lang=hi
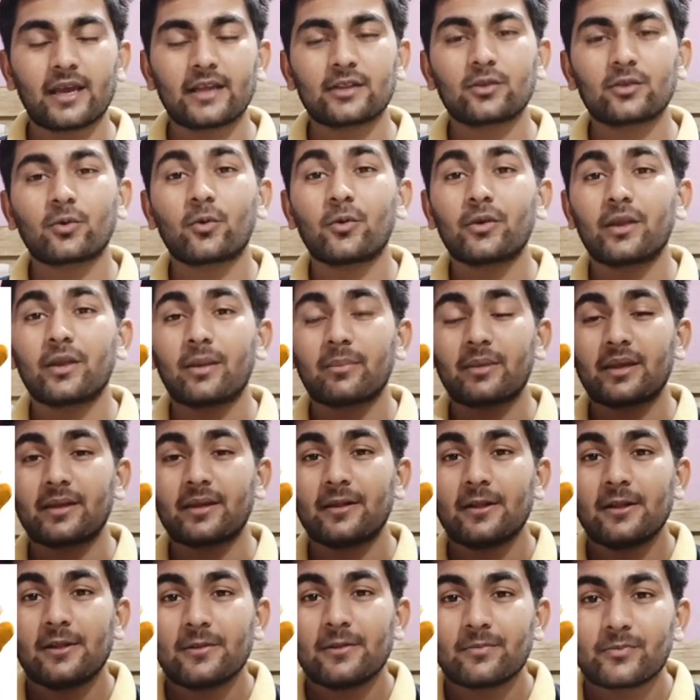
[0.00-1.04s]
है तो कोई हमें
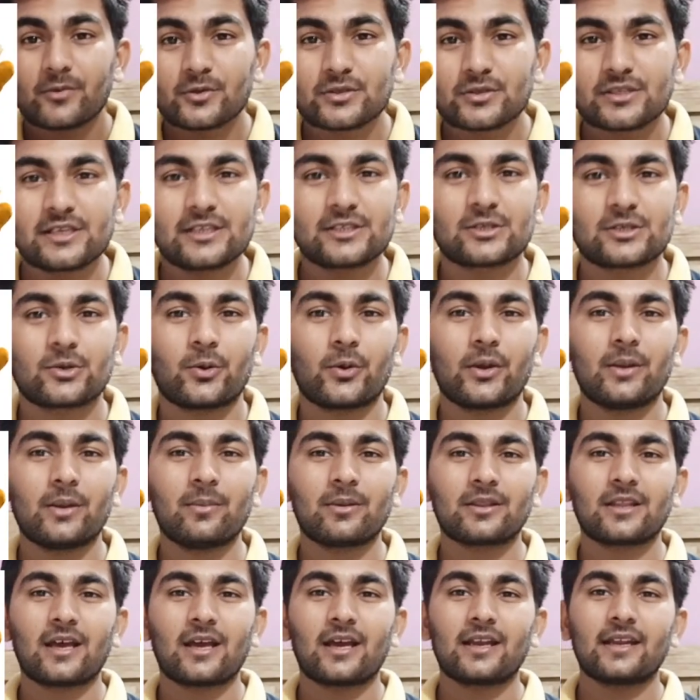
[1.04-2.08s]
उसकी स्टोरी
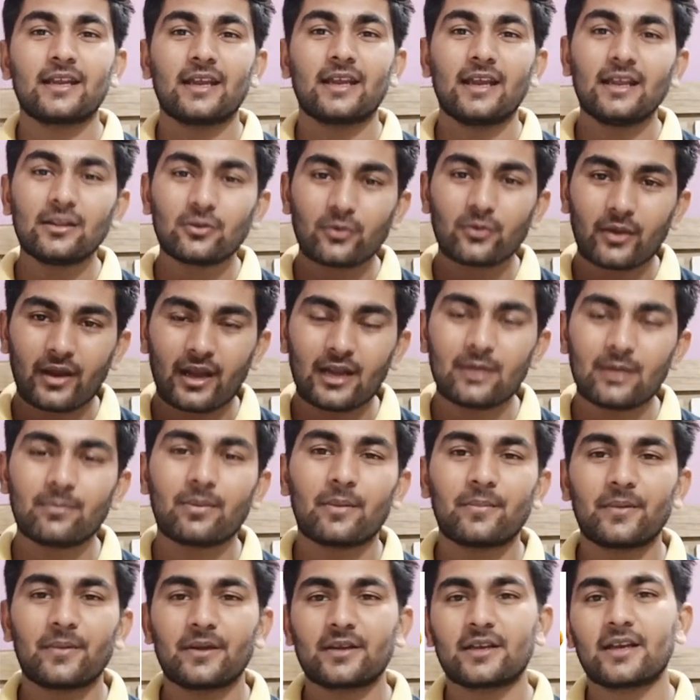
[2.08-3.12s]
बतानी है तो हैंड
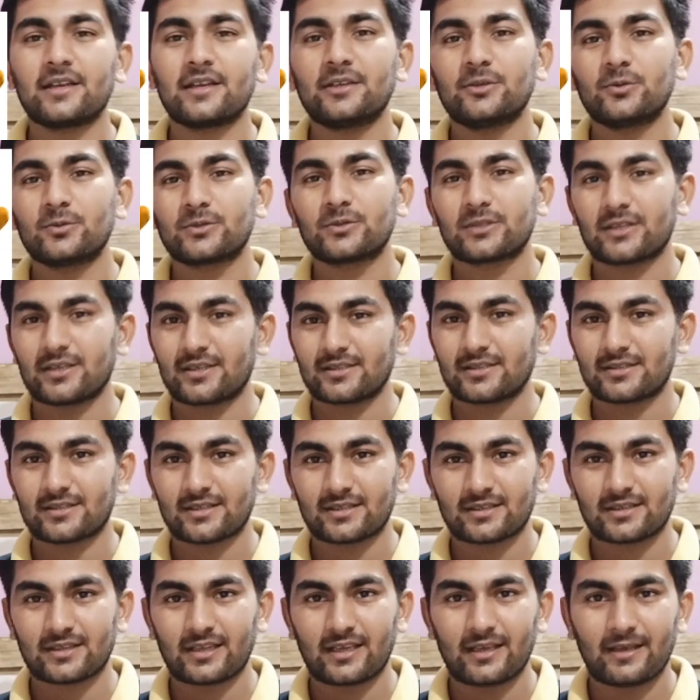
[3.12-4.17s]
पपेट का यूज़ कर
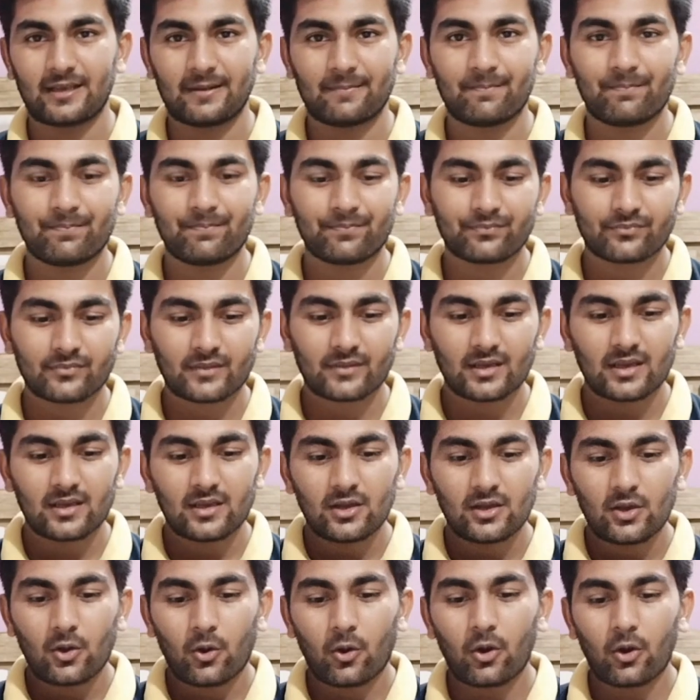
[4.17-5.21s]
सकते हैं
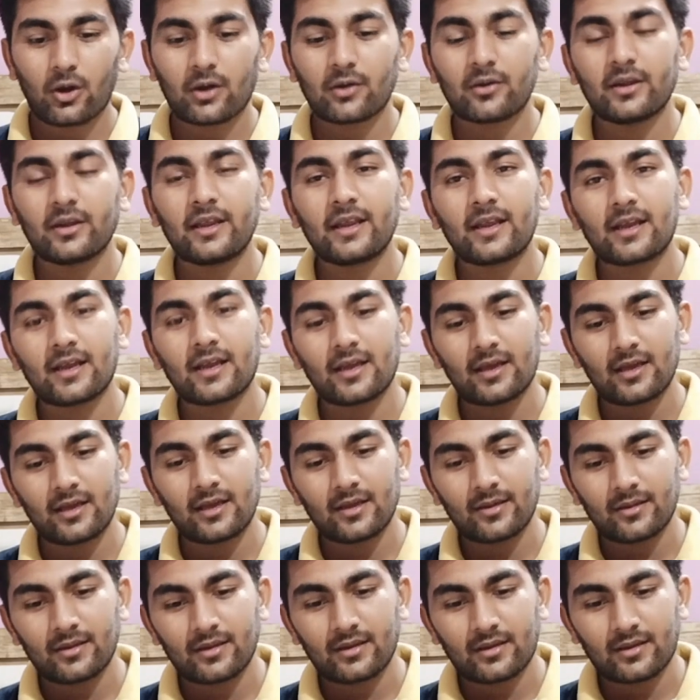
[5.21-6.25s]
और एक
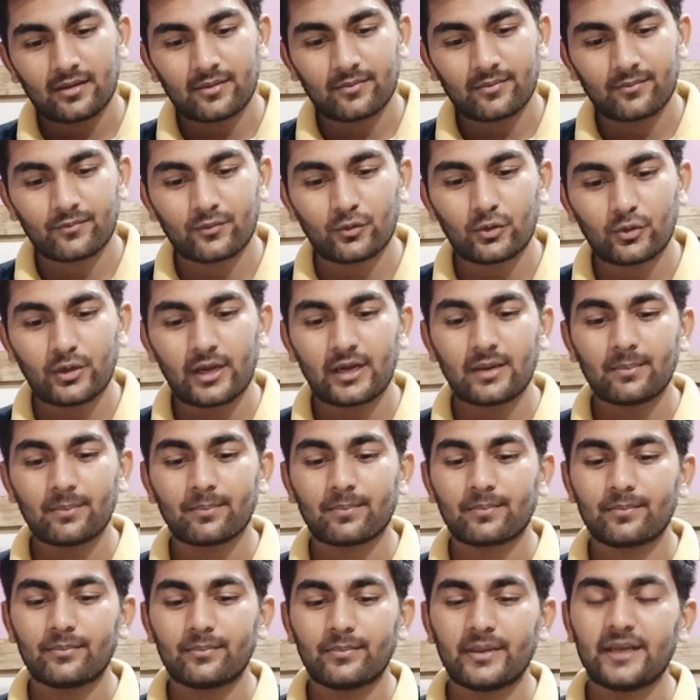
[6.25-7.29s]
वुडन
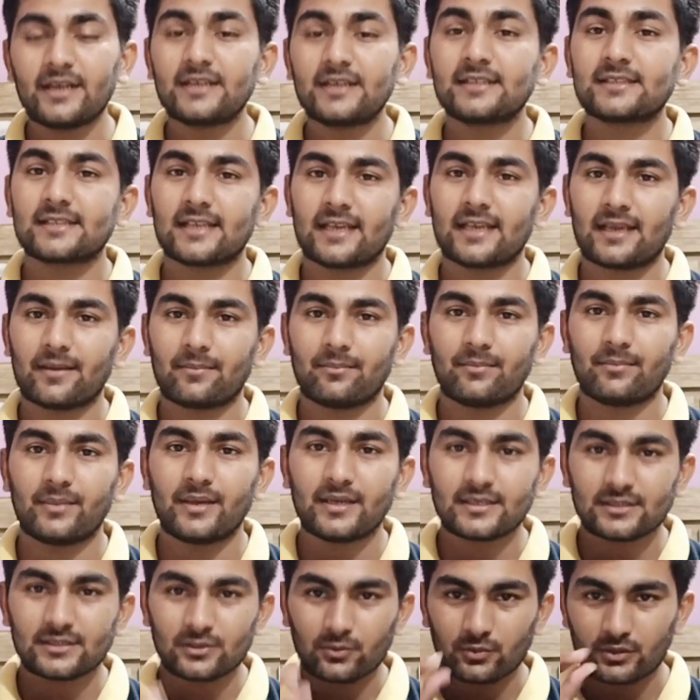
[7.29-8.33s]
बीड्स हैं
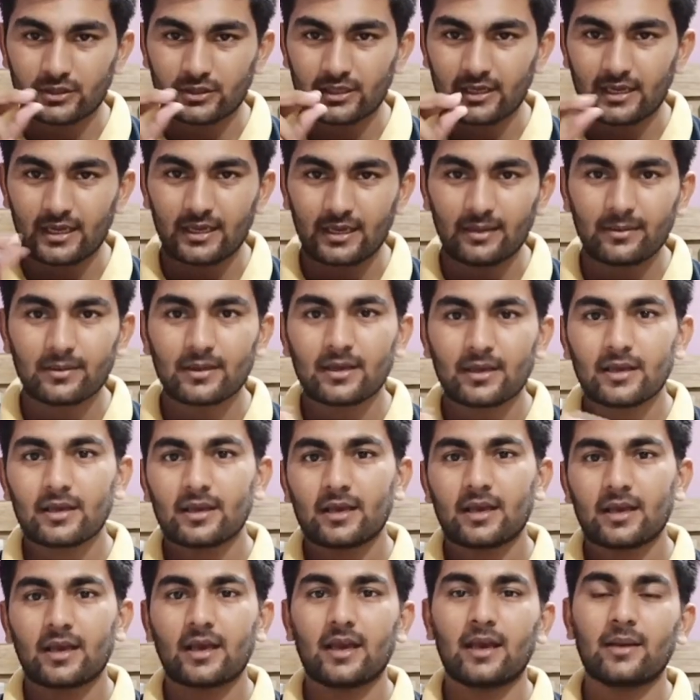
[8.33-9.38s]
बीड्स होती
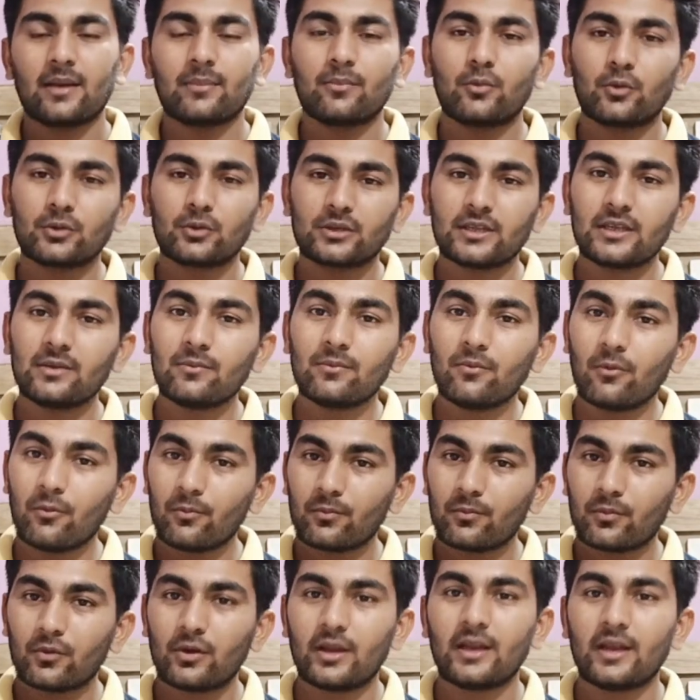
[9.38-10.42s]
हैं मोती वो
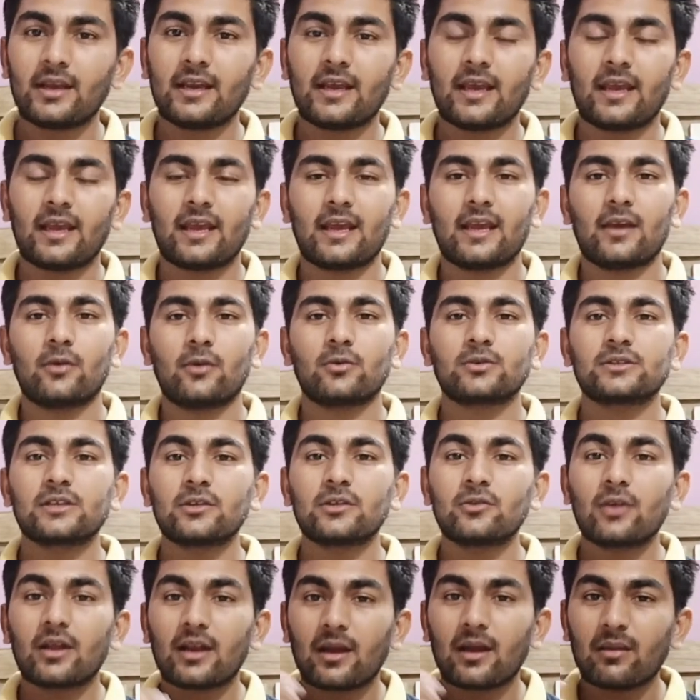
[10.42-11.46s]
वुडन के हैं उसके
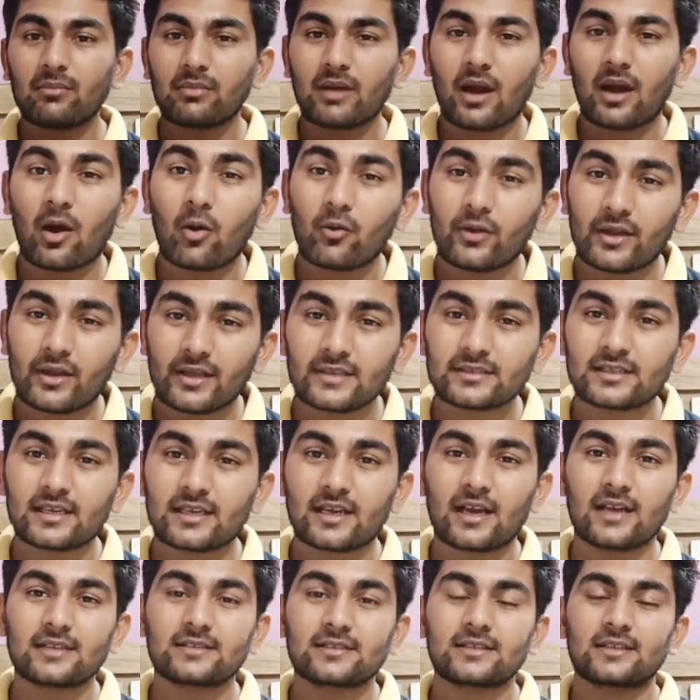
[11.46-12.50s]
द्वारा हम काउंटिंग
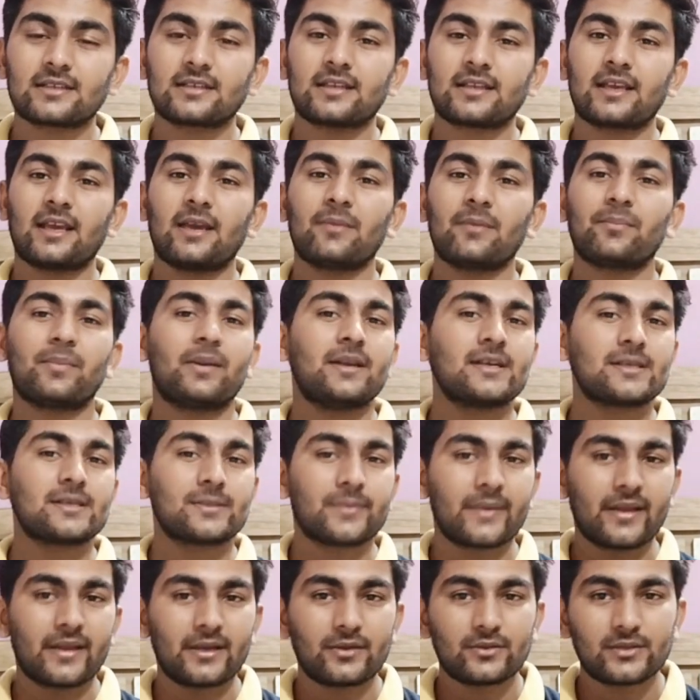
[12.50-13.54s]
सिखा सकते हैं प्लेस
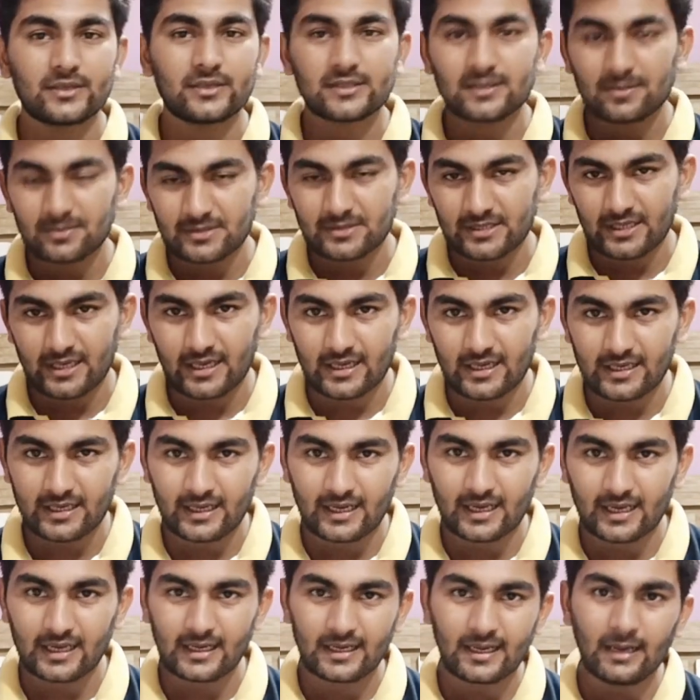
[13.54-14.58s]
वैल्यू ये सब सिखाने
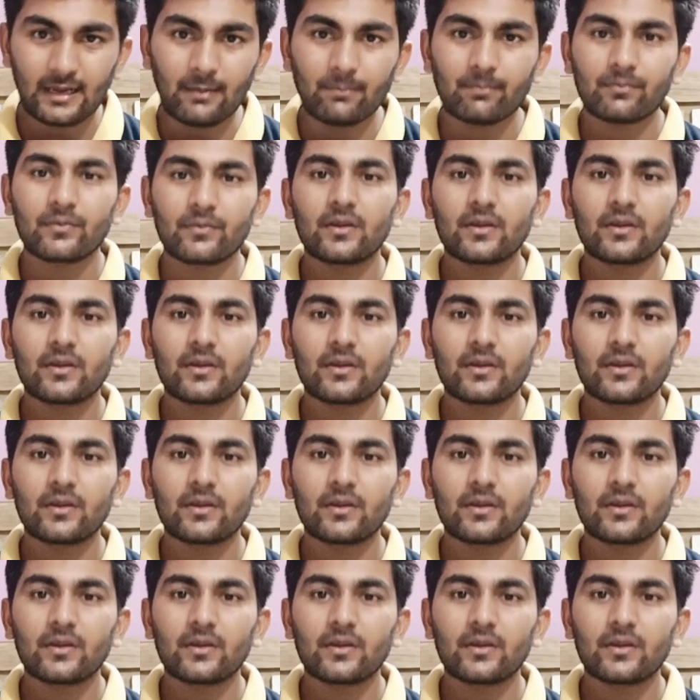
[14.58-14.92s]
के लिए